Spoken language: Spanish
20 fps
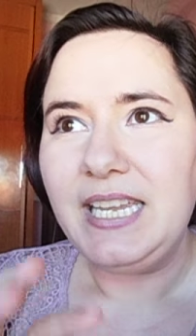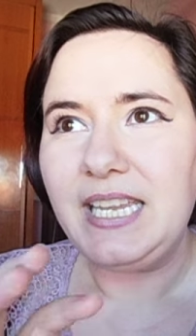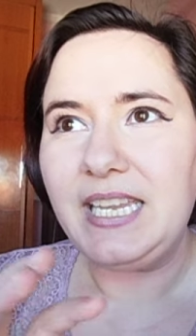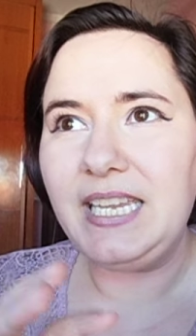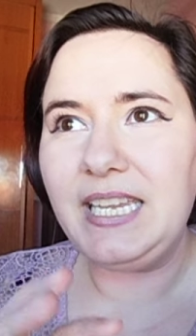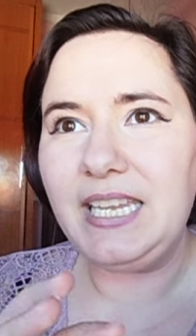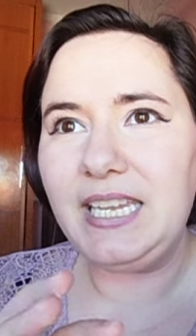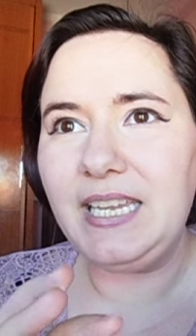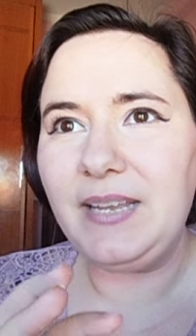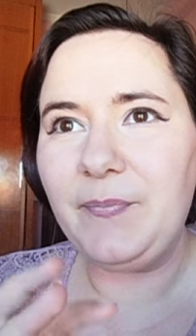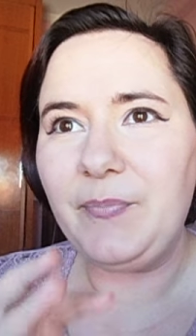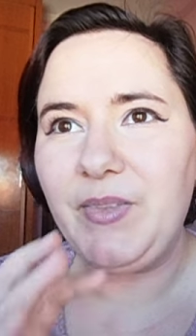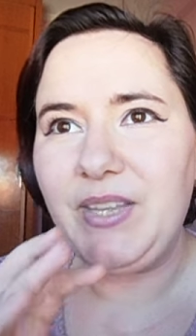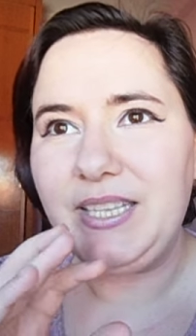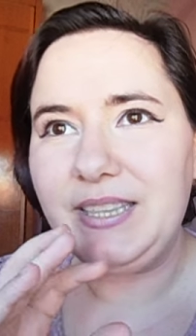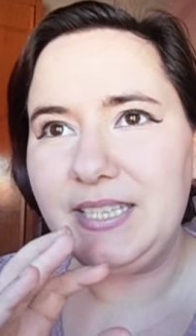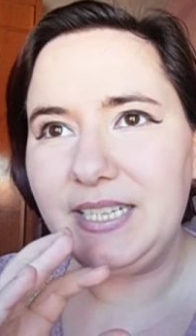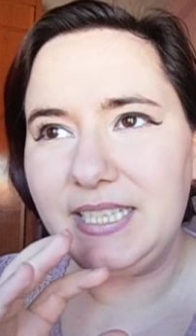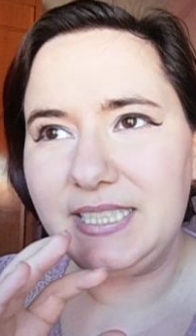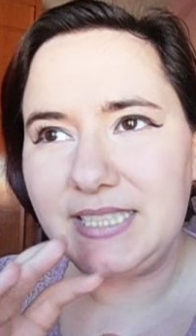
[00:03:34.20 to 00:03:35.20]
Y
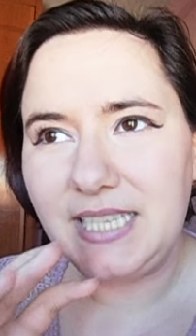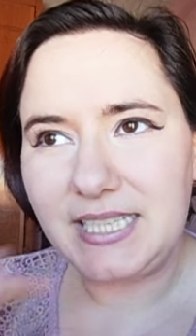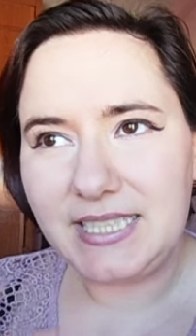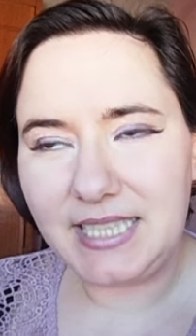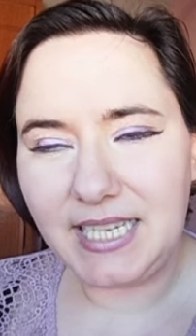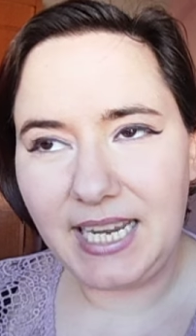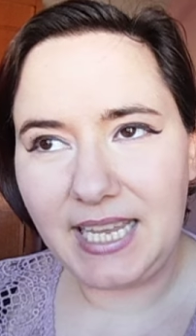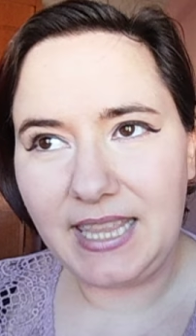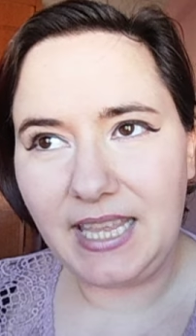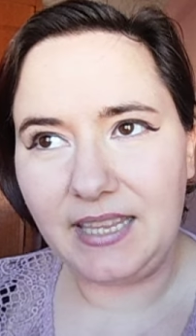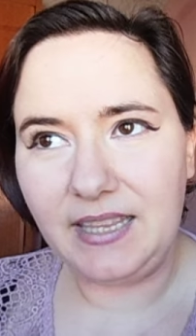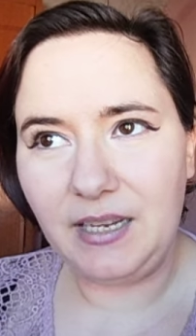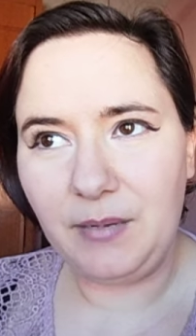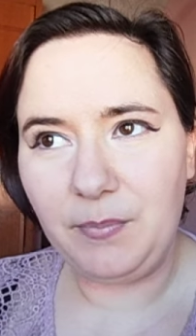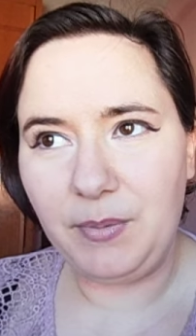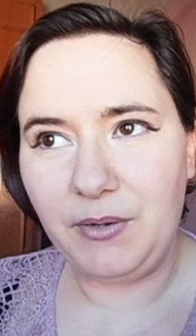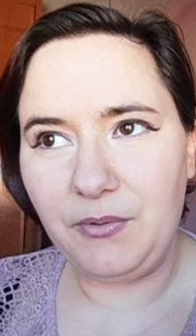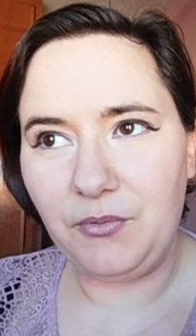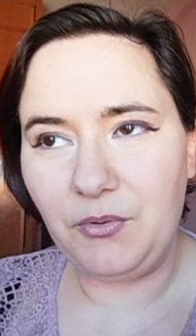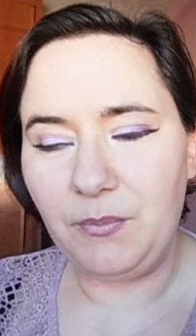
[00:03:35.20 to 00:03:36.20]
entre esa sequedad
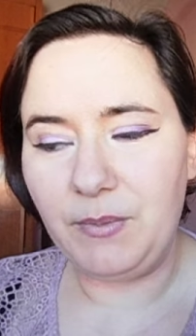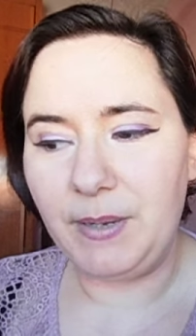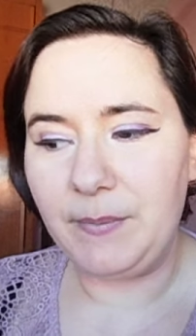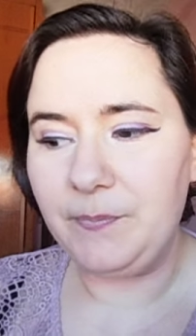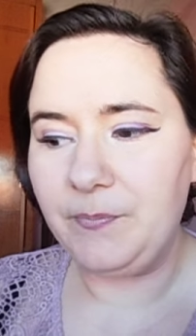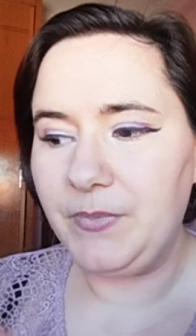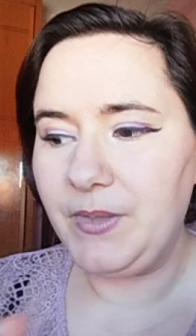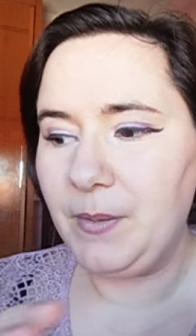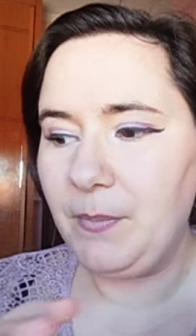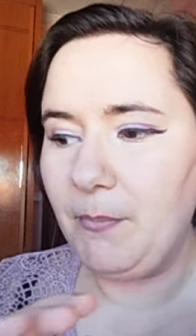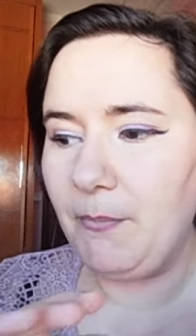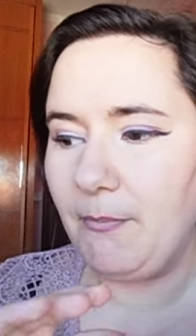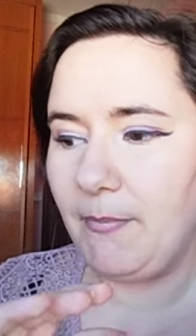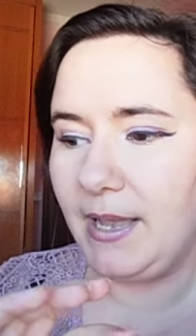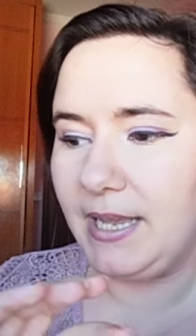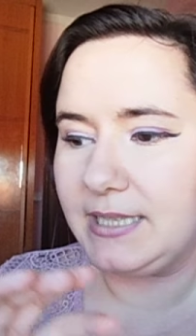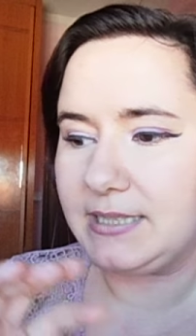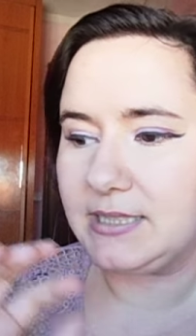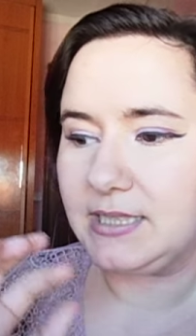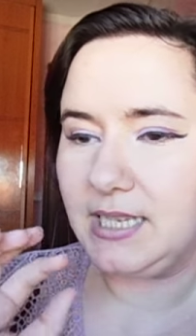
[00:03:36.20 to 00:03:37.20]
del perfume,
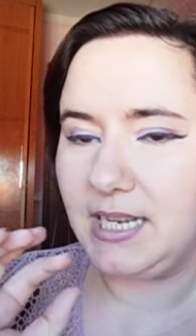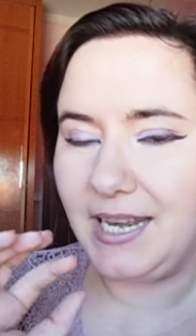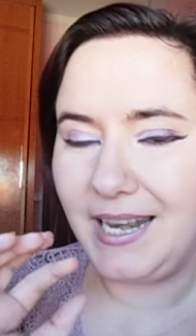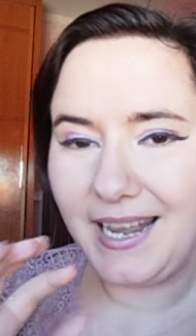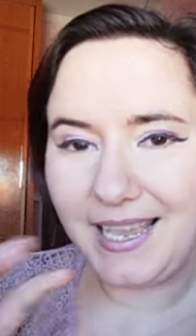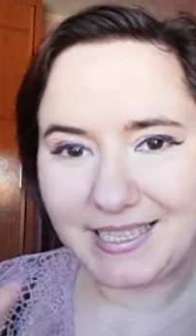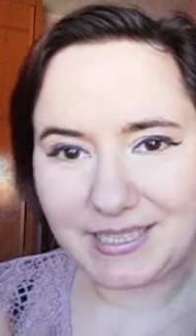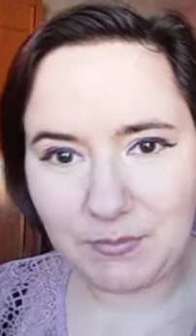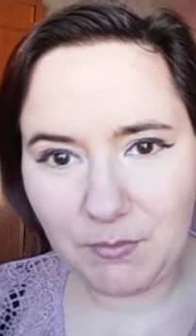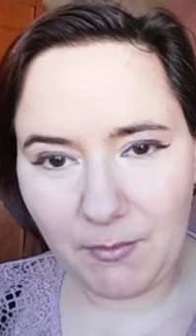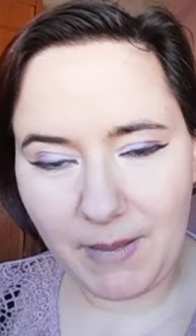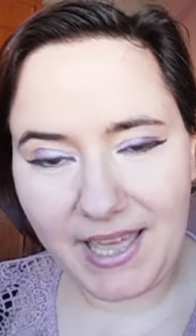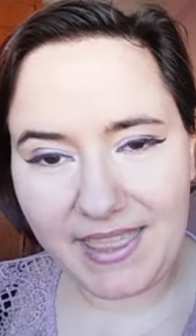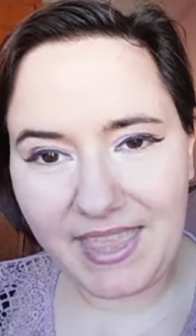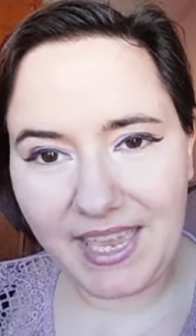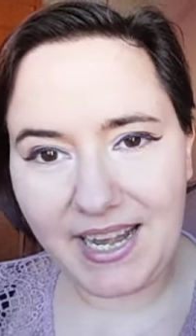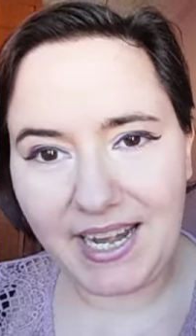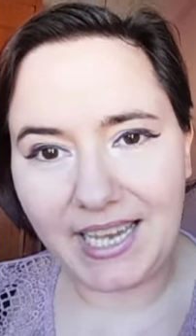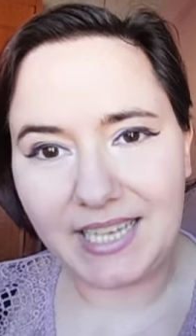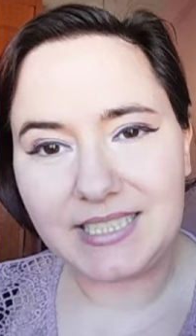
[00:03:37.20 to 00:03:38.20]
más las
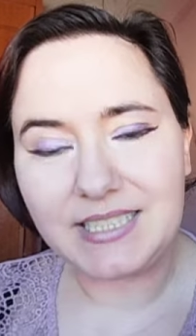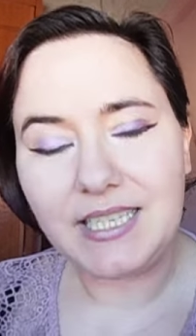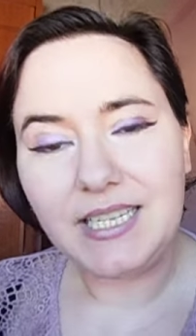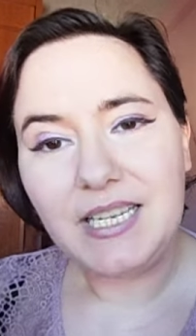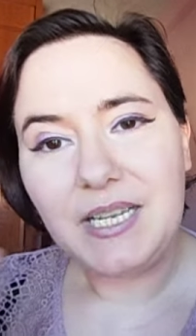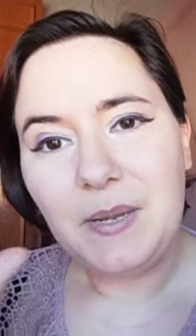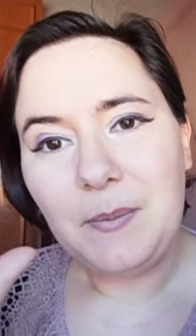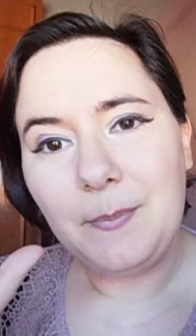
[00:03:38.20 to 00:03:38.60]
maderas,